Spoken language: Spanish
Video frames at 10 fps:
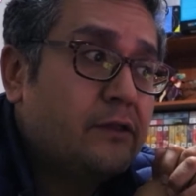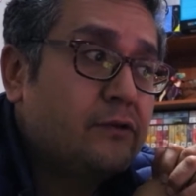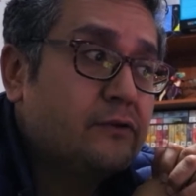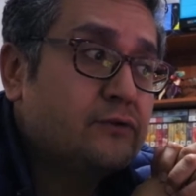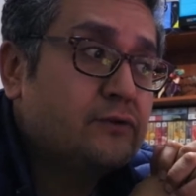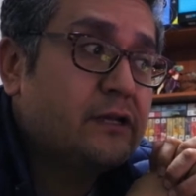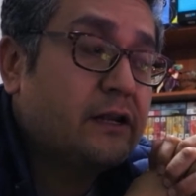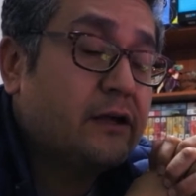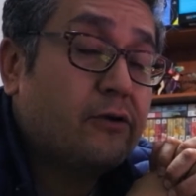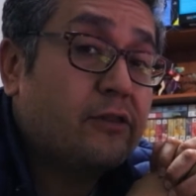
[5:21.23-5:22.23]
Nos gusta
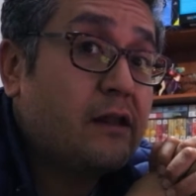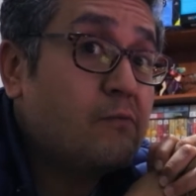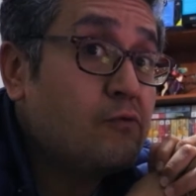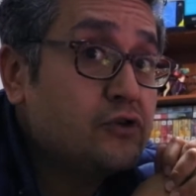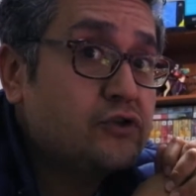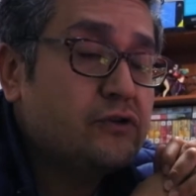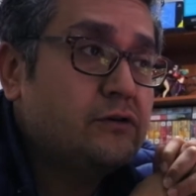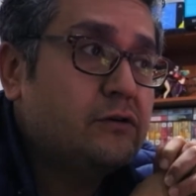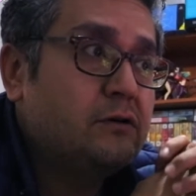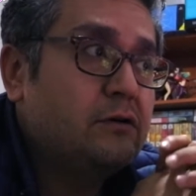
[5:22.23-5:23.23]
recordar
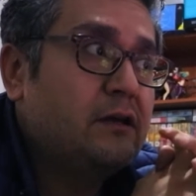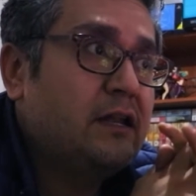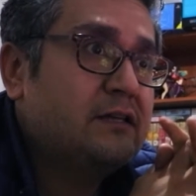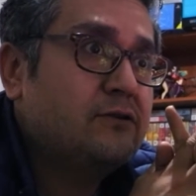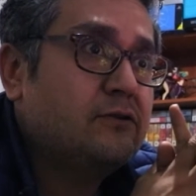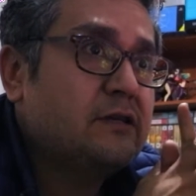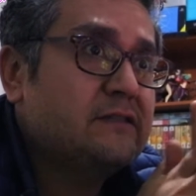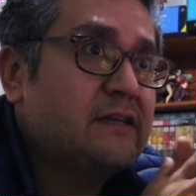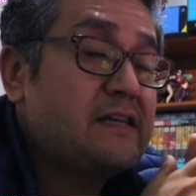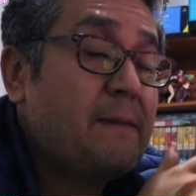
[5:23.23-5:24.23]
mucho las
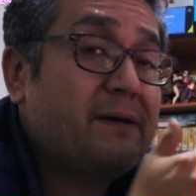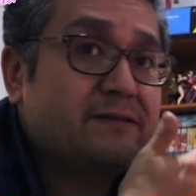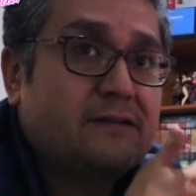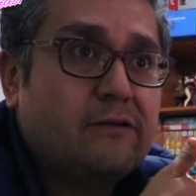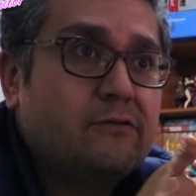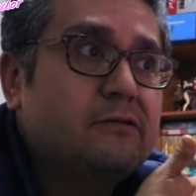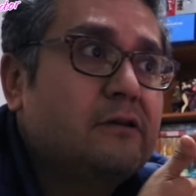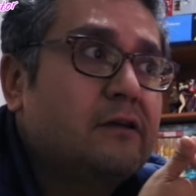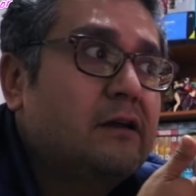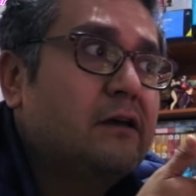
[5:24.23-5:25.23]
cosas que ya pasaron,
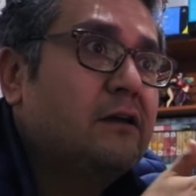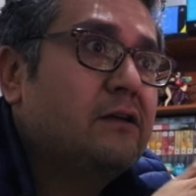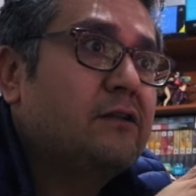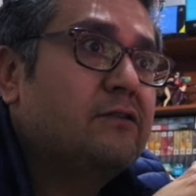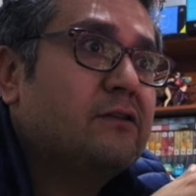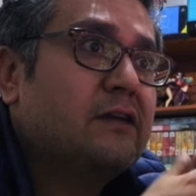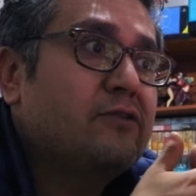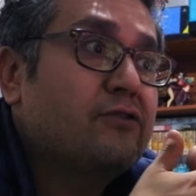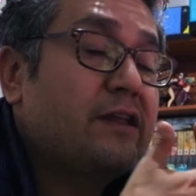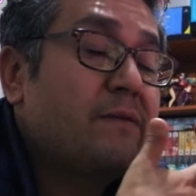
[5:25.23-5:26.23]
que
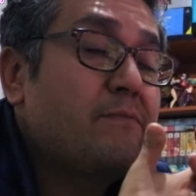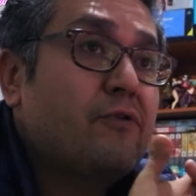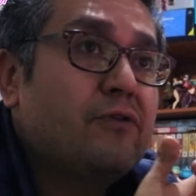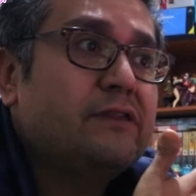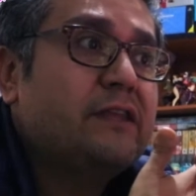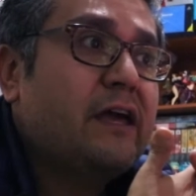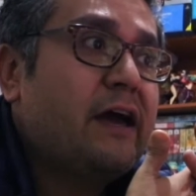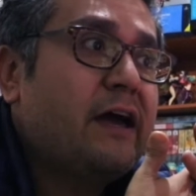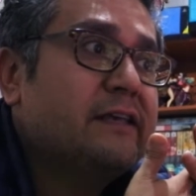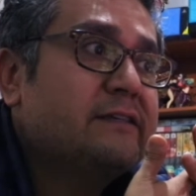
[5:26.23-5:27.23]
nos remonte
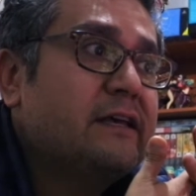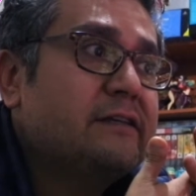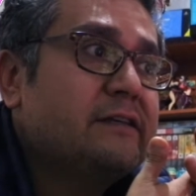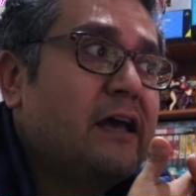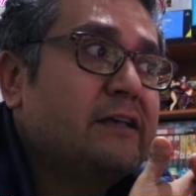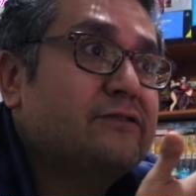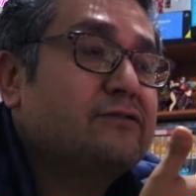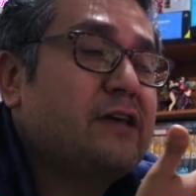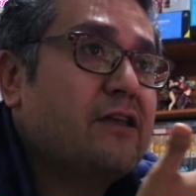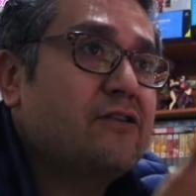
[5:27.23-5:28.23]
a, esas, a
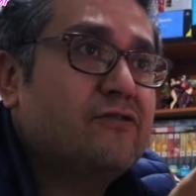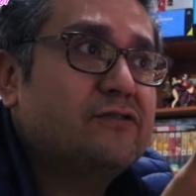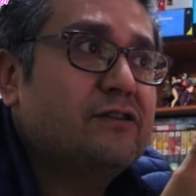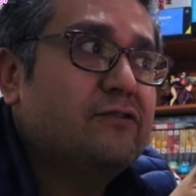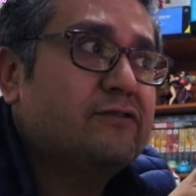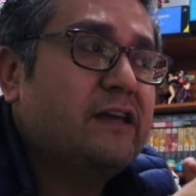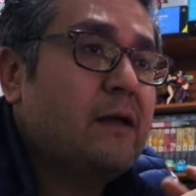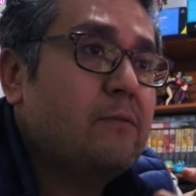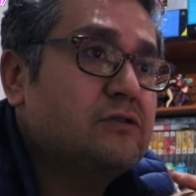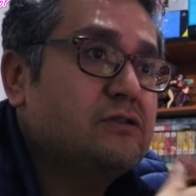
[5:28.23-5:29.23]
esos años en los que
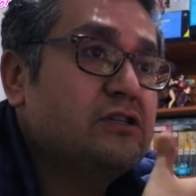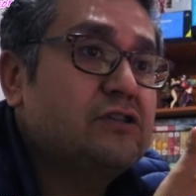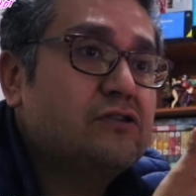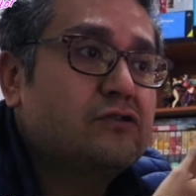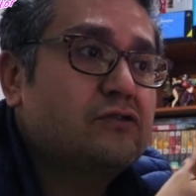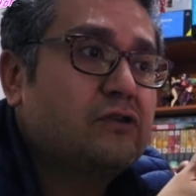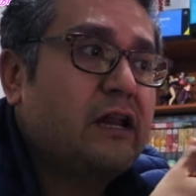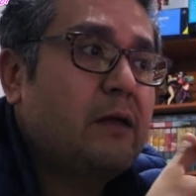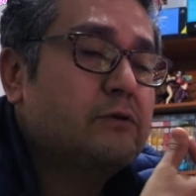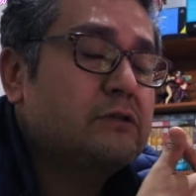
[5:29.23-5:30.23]
éramos niños o
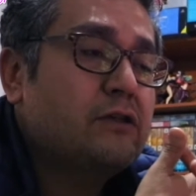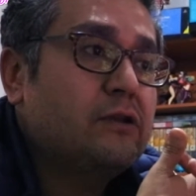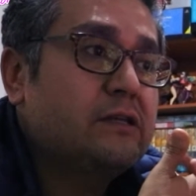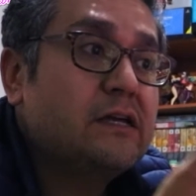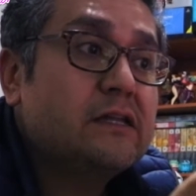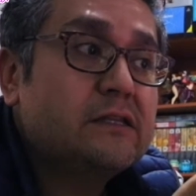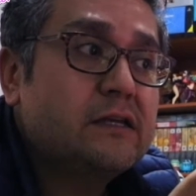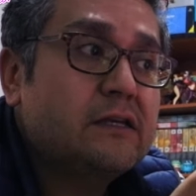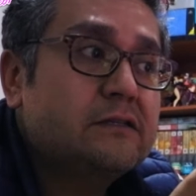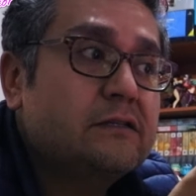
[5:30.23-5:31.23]
que éramos
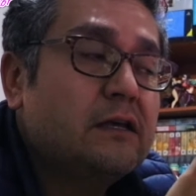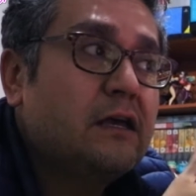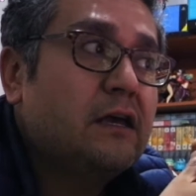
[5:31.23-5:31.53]
adolescentes